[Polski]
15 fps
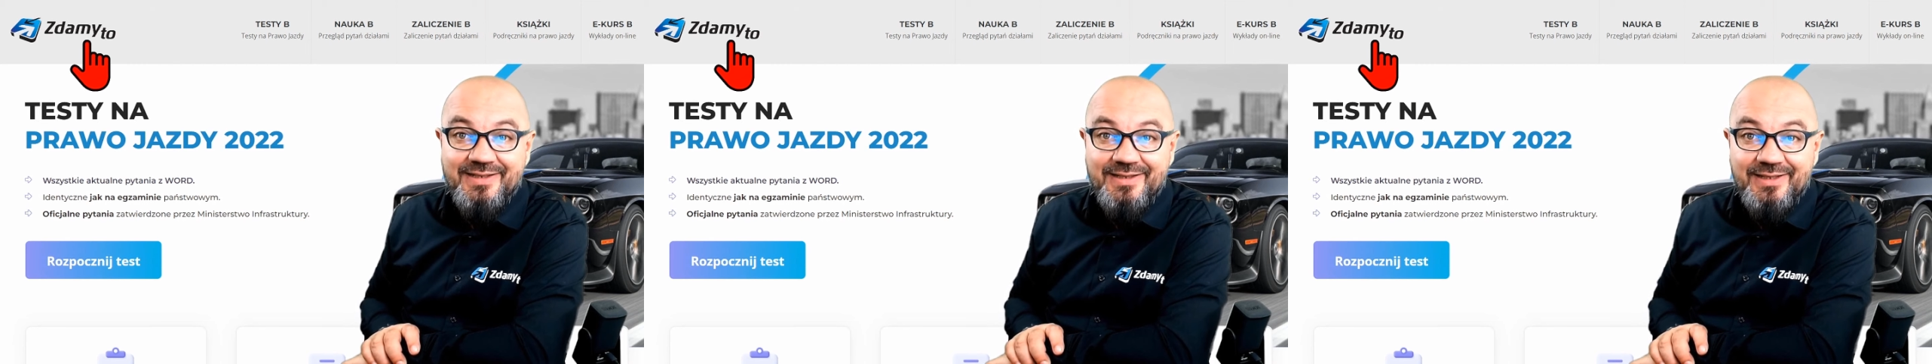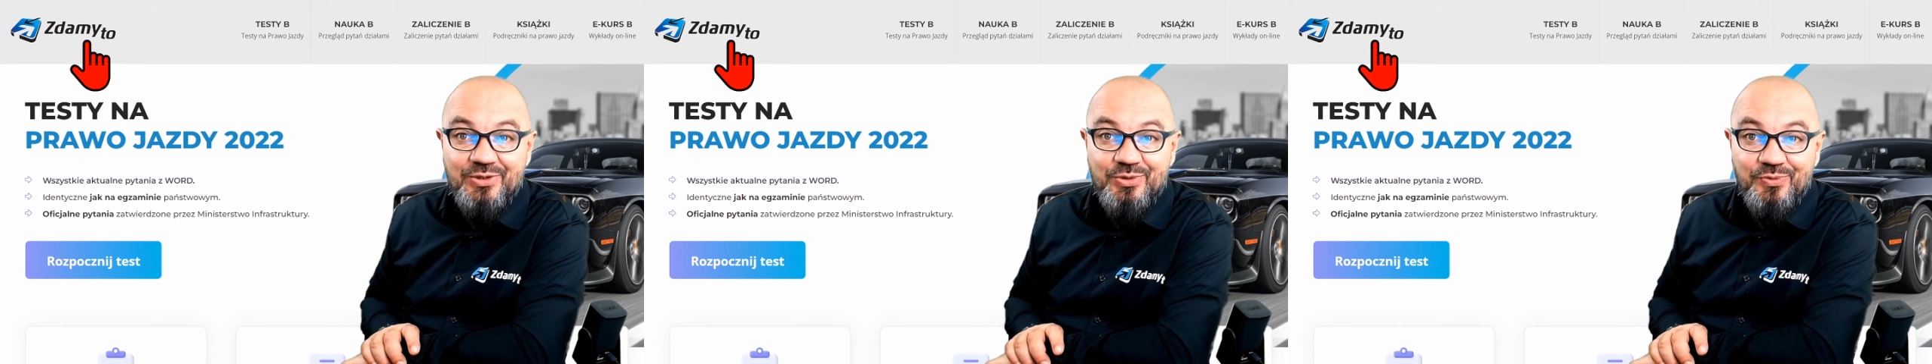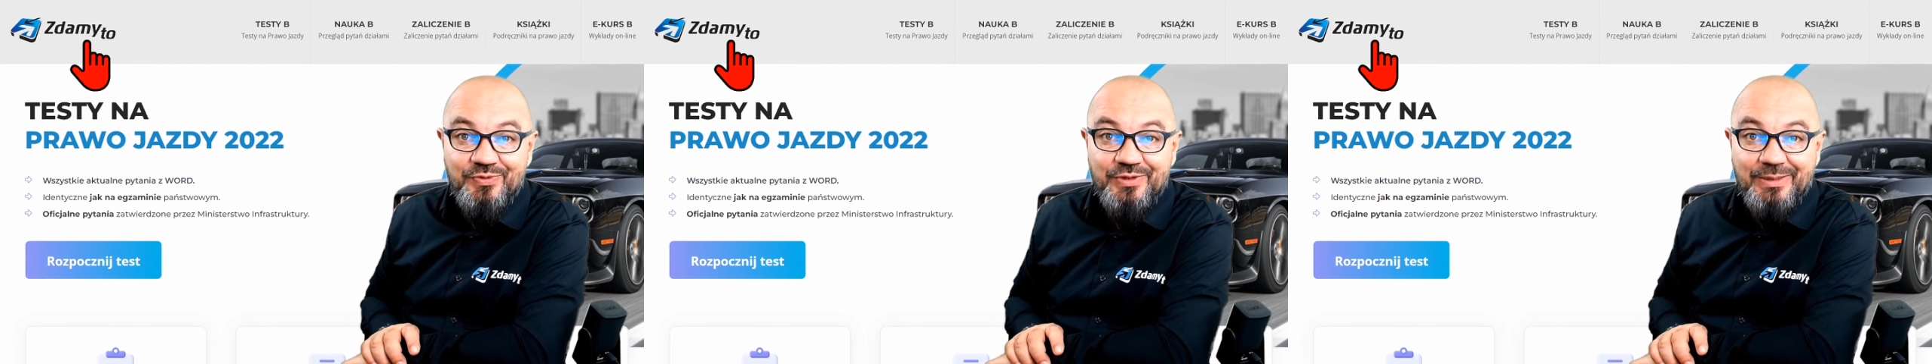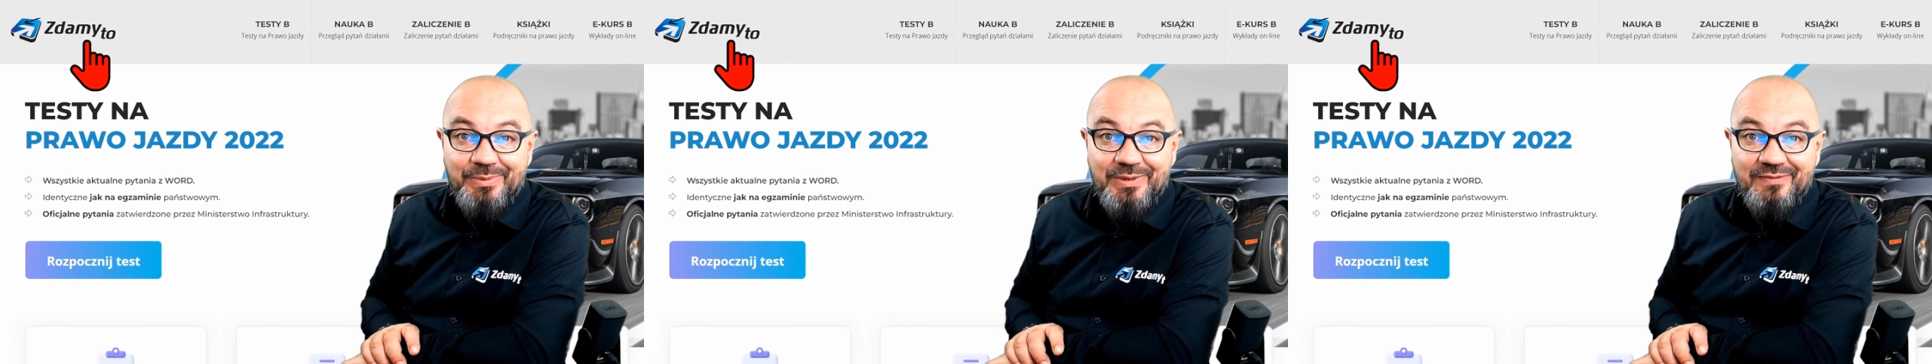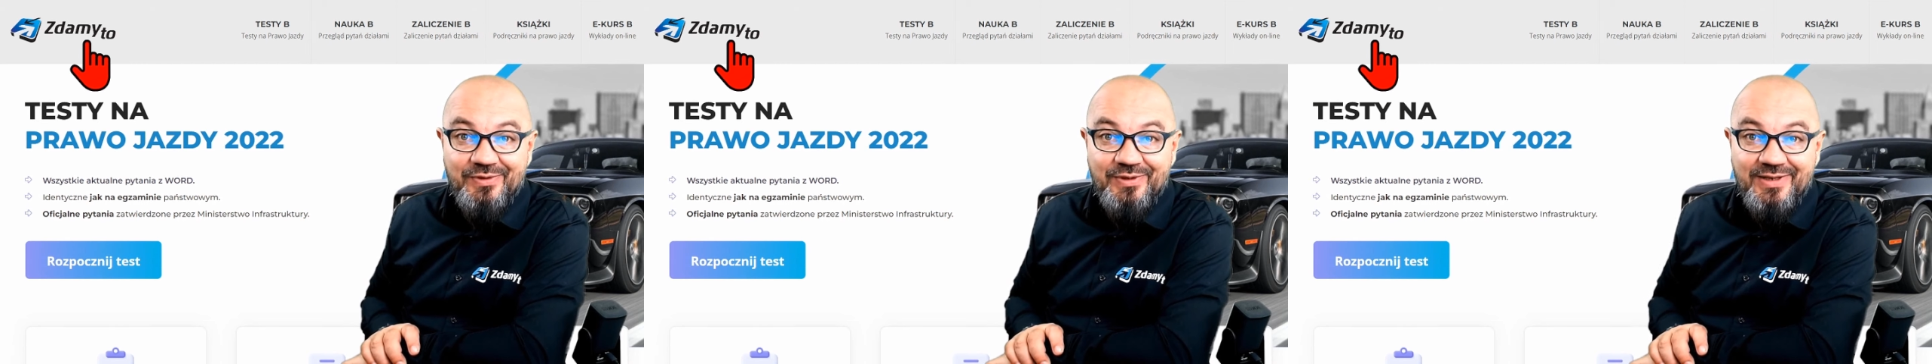z testów na
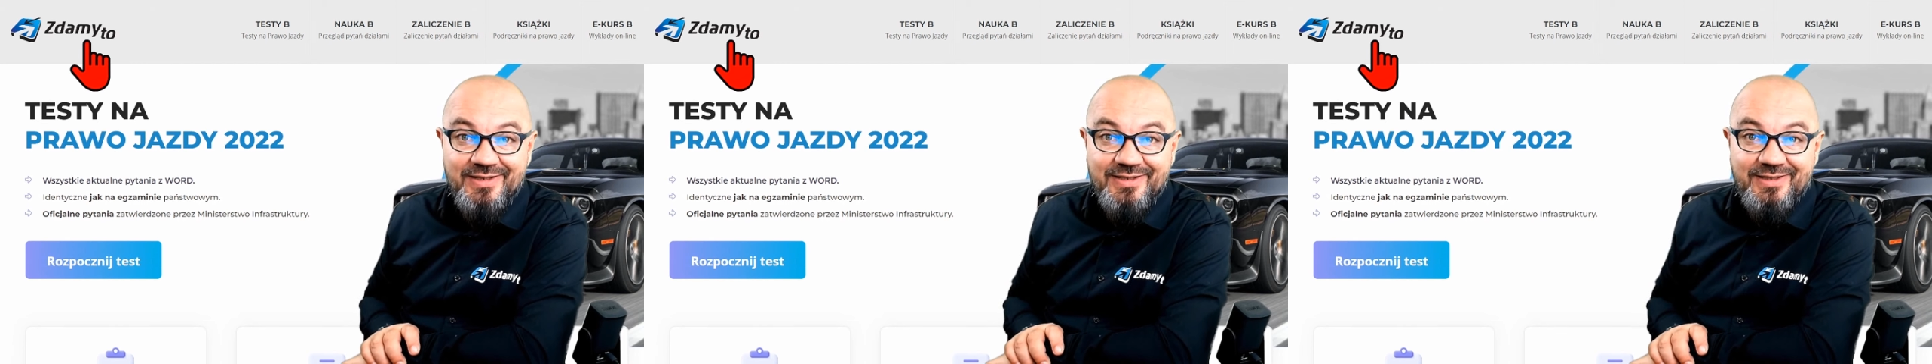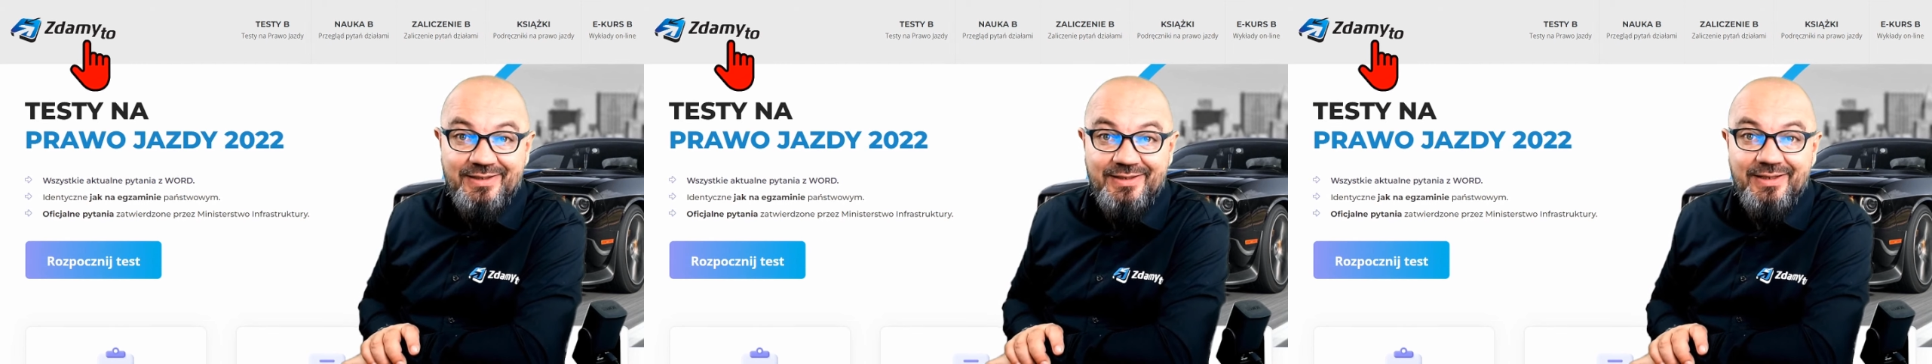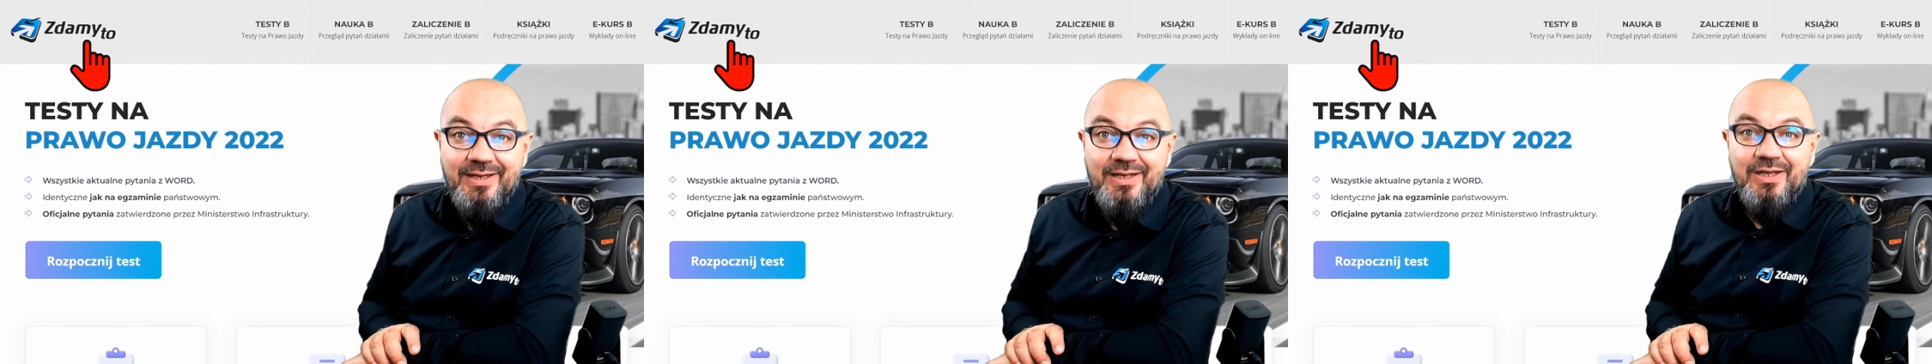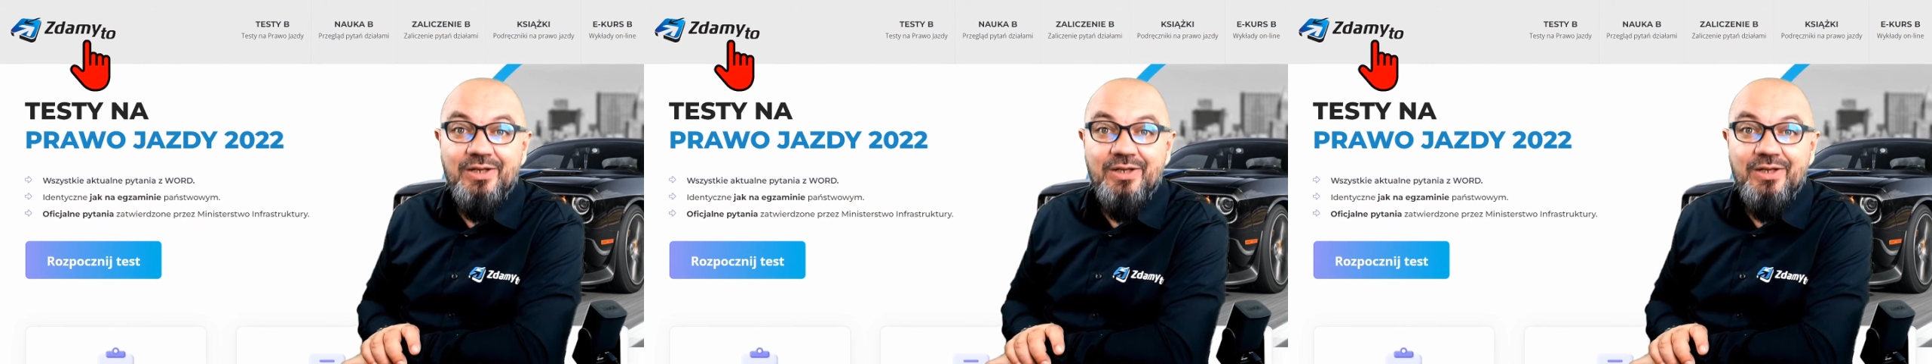prawo jazdy?